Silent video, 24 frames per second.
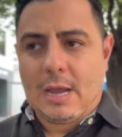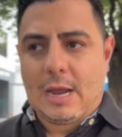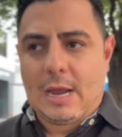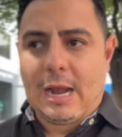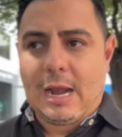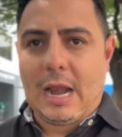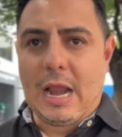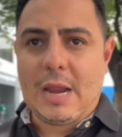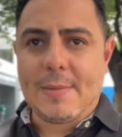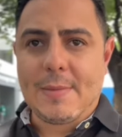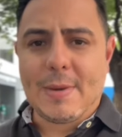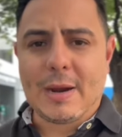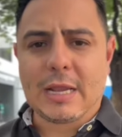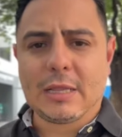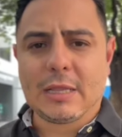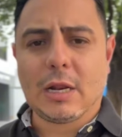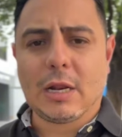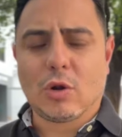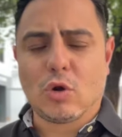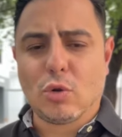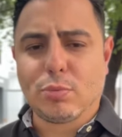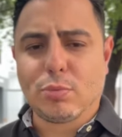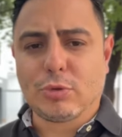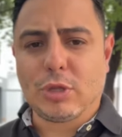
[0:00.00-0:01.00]
la imagen del
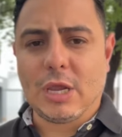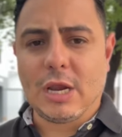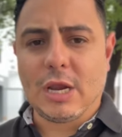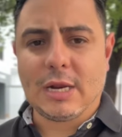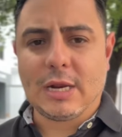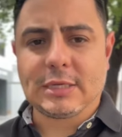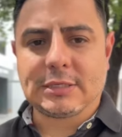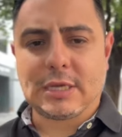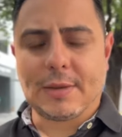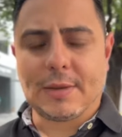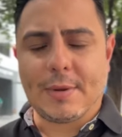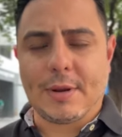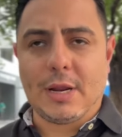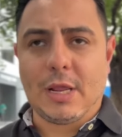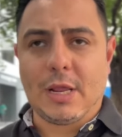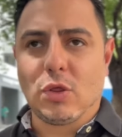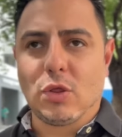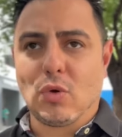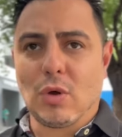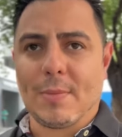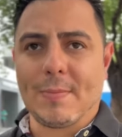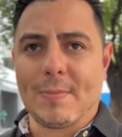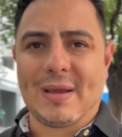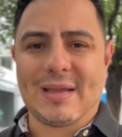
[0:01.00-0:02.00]
Club Tigres ha
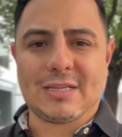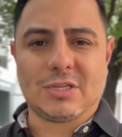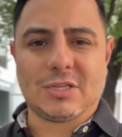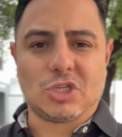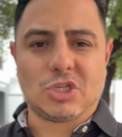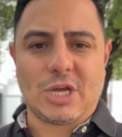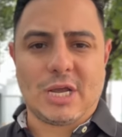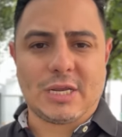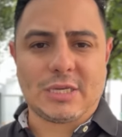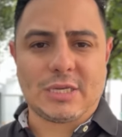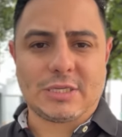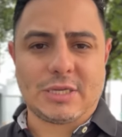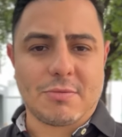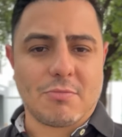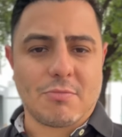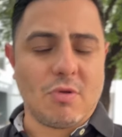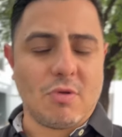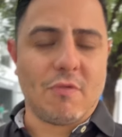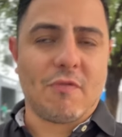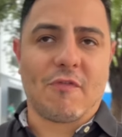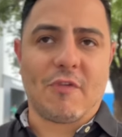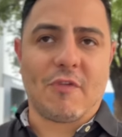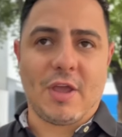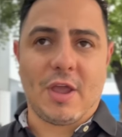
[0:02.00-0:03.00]
venido a mancharse
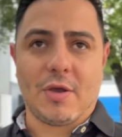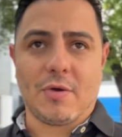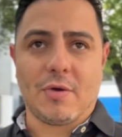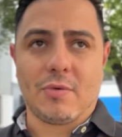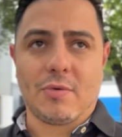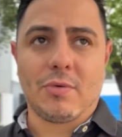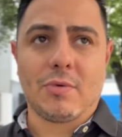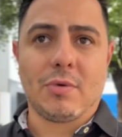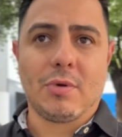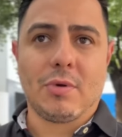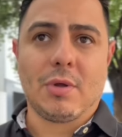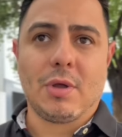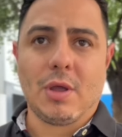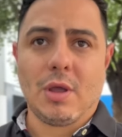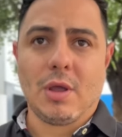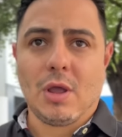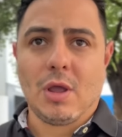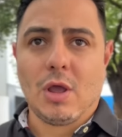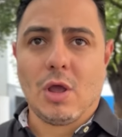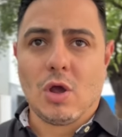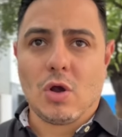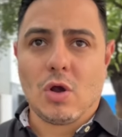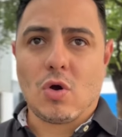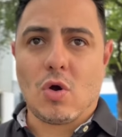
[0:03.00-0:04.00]
muy feo,
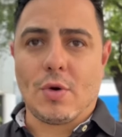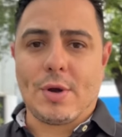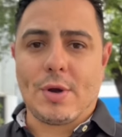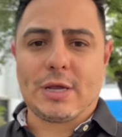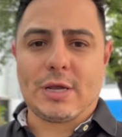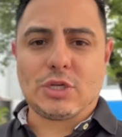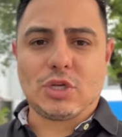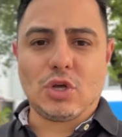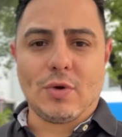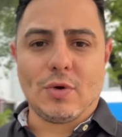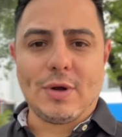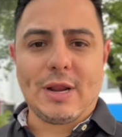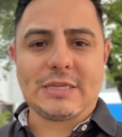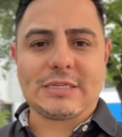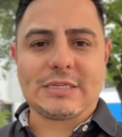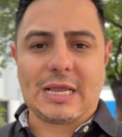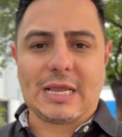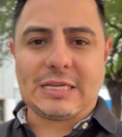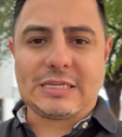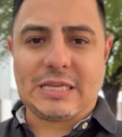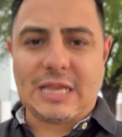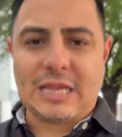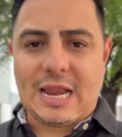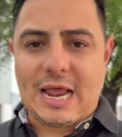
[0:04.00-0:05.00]
con acciones
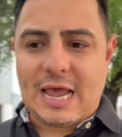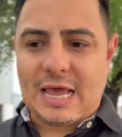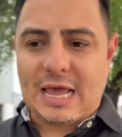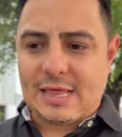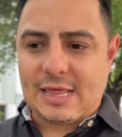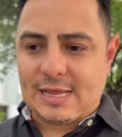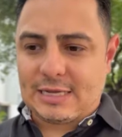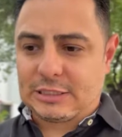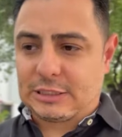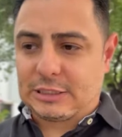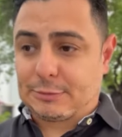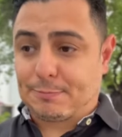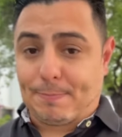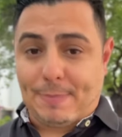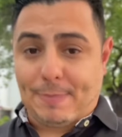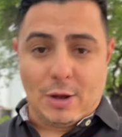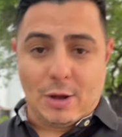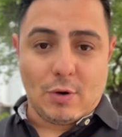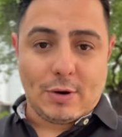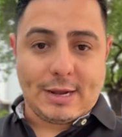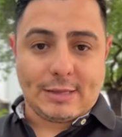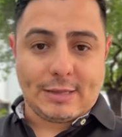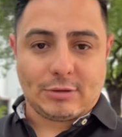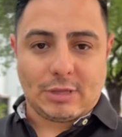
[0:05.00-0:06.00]
aisladas,
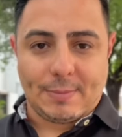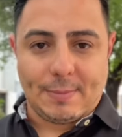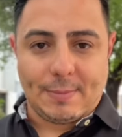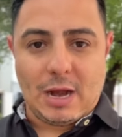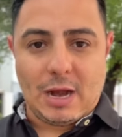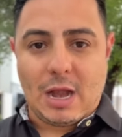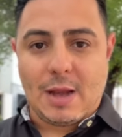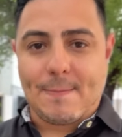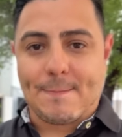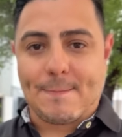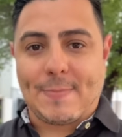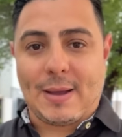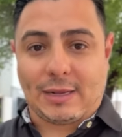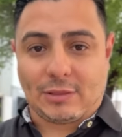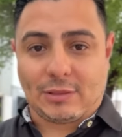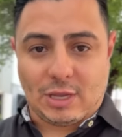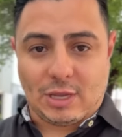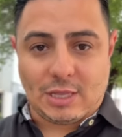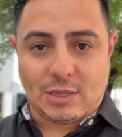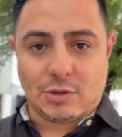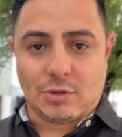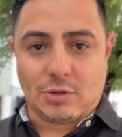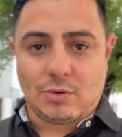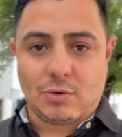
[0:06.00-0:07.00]
pero que terminan
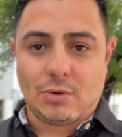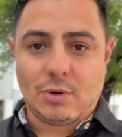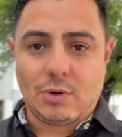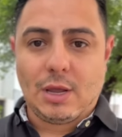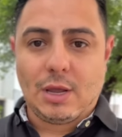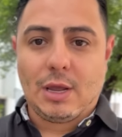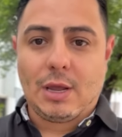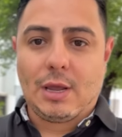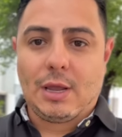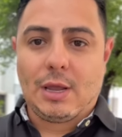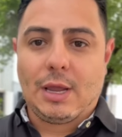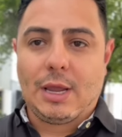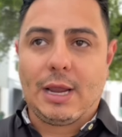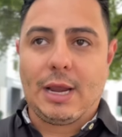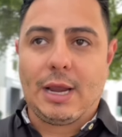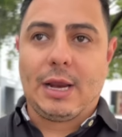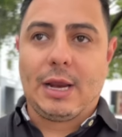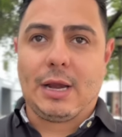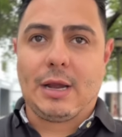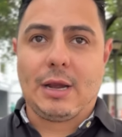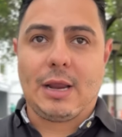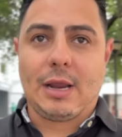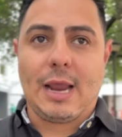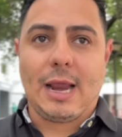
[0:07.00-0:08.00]
impactando
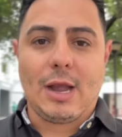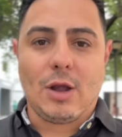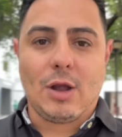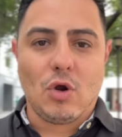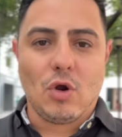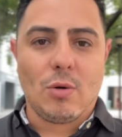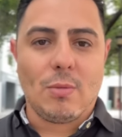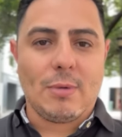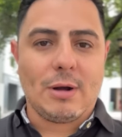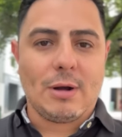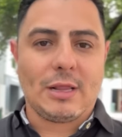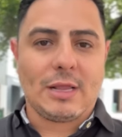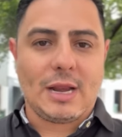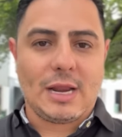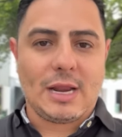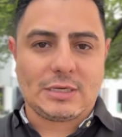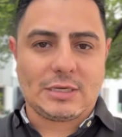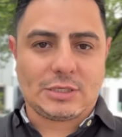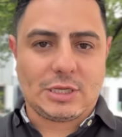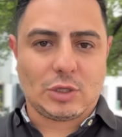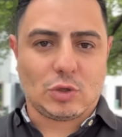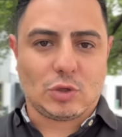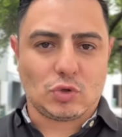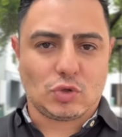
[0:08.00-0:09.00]
en el nombre de la
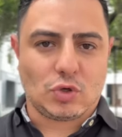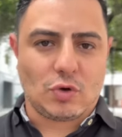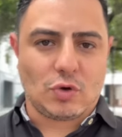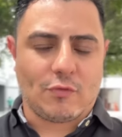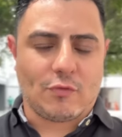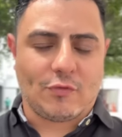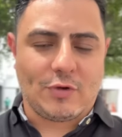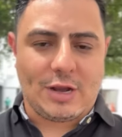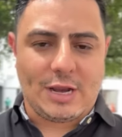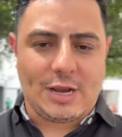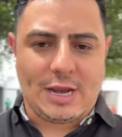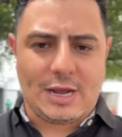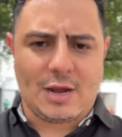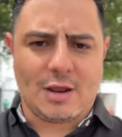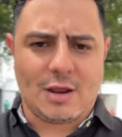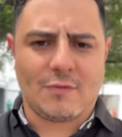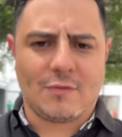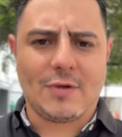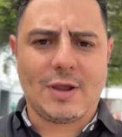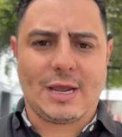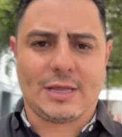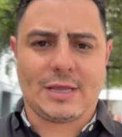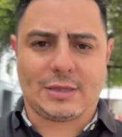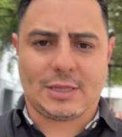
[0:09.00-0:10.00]
institución felina.
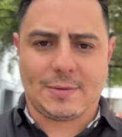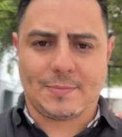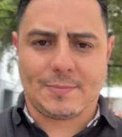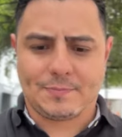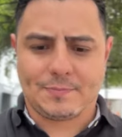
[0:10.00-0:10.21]
Fíjate.